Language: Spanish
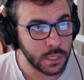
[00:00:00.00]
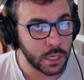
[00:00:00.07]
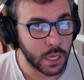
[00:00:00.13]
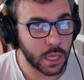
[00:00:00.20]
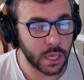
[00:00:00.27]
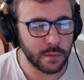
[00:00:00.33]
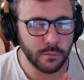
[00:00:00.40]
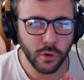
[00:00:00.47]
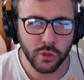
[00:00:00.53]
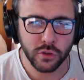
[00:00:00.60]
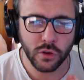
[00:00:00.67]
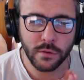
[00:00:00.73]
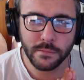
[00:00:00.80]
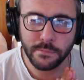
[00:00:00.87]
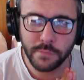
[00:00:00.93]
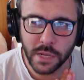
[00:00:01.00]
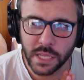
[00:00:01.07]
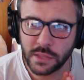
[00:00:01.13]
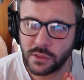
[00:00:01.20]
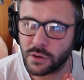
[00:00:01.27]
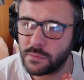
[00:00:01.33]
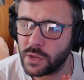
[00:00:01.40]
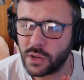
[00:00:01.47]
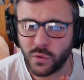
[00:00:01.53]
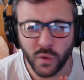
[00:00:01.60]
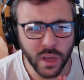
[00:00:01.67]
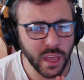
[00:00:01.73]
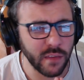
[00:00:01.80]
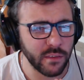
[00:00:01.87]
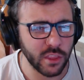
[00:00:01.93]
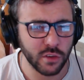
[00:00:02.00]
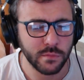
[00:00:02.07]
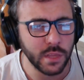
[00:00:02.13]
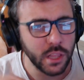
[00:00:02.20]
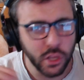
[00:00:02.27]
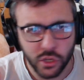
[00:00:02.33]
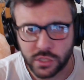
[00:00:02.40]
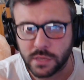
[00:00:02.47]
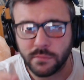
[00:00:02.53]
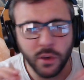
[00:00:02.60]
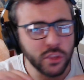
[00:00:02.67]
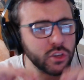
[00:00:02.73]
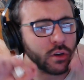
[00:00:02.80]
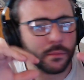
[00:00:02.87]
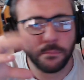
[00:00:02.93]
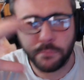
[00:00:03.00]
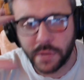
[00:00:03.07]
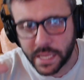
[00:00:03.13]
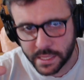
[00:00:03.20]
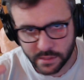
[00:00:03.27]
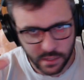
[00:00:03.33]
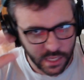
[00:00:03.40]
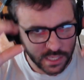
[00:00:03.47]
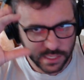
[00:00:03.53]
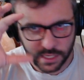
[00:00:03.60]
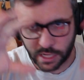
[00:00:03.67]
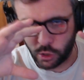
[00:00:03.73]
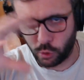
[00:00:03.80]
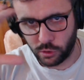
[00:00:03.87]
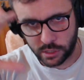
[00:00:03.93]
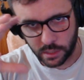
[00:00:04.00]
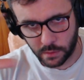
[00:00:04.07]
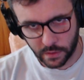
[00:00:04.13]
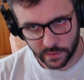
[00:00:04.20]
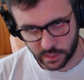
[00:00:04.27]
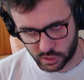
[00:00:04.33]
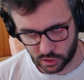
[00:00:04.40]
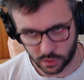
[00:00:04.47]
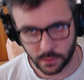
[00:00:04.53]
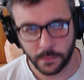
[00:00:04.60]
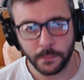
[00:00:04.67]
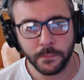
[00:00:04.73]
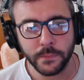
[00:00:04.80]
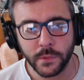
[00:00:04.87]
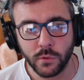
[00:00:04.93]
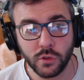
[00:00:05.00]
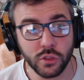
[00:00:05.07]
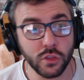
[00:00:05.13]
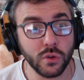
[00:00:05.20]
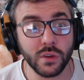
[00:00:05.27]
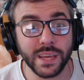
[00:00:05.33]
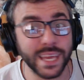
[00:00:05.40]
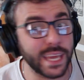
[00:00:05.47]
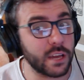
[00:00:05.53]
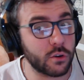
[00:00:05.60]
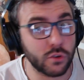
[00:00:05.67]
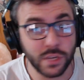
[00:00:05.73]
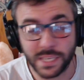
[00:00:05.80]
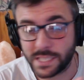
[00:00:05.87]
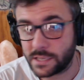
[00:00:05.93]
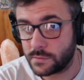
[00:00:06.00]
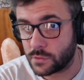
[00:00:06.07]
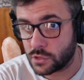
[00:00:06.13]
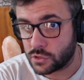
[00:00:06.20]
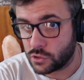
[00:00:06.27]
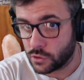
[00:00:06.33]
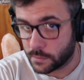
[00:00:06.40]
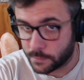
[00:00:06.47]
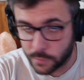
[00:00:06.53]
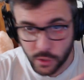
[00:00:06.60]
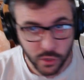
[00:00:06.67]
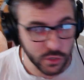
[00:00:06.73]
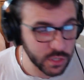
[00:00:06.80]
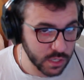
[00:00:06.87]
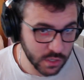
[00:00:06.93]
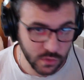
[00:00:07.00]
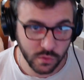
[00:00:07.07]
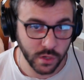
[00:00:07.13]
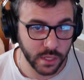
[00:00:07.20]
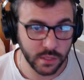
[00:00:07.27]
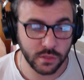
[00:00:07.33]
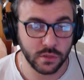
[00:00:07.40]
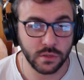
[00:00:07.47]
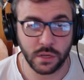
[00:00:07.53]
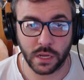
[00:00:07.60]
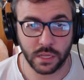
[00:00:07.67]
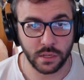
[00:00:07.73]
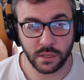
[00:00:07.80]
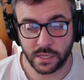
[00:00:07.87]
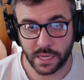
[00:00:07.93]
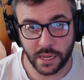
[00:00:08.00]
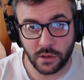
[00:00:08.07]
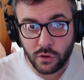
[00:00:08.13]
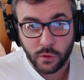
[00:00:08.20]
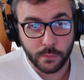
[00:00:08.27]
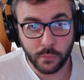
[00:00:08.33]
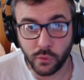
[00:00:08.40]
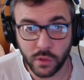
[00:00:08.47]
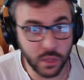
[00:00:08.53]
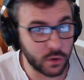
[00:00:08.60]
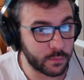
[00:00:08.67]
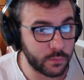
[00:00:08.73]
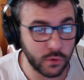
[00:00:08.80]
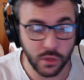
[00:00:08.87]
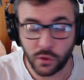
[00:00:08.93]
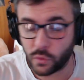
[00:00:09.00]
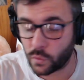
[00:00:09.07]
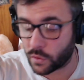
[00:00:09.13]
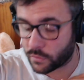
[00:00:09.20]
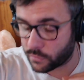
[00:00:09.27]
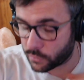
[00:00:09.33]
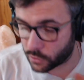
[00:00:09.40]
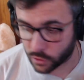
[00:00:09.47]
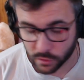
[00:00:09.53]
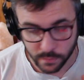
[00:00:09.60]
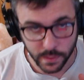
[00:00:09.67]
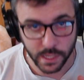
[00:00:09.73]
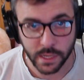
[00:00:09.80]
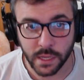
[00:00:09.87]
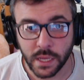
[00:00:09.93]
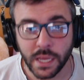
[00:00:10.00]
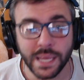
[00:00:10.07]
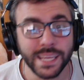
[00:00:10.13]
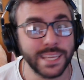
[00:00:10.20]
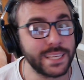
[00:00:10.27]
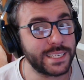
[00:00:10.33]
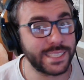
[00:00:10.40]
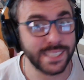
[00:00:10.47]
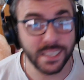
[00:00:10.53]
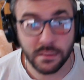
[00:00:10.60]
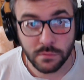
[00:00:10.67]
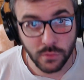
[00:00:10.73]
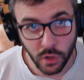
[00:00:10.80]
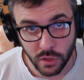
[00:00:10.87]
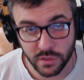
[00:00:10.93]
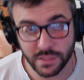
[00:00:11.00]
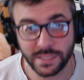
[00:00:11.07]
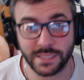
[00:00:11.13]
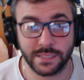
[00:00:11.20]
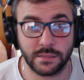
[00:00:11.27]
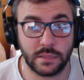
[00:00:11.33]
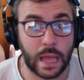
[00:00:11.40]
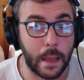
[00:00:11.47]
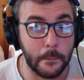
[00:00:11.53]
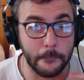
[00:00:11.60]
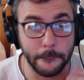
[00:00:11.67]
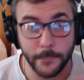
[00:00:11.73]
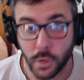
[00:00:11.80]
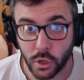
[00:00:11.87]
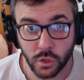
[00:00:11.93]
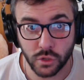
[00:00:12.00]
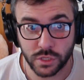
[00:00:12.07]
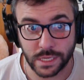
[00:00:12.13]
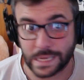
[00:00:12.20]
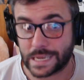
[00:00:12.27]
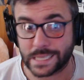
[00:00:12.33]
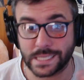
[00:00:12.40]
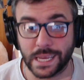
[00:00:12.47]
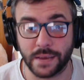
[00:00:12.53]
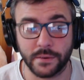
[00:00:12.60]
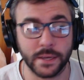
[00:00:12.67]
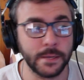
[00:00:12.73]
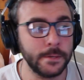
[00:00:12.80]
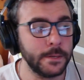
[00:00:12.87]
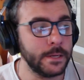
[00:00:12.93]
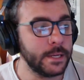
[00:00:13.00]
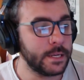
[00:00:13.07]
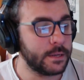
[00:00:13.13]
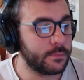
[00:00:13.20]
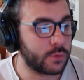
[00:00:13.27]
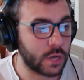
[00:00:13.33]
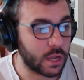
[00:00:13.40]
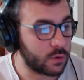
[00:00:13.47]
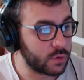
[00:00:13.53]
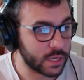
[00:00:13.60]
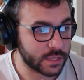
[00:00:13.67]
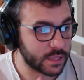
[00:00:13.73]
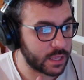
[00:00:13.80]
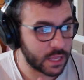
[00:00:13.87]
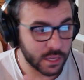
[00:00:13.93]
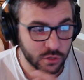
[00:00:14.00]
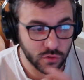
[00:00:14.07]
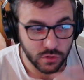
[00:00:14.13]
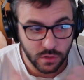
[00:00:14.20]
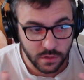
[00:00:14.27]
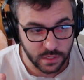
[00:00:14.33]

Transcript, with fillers: eh, mod Complete 2009, 2012, Mod Complete es la última versión. Cuestión que con ese mod no pudo seguir jugando, ya no pude, no pude, no hubo forma. Y sin mod tampoco se crashaba, por alguna extraña razón se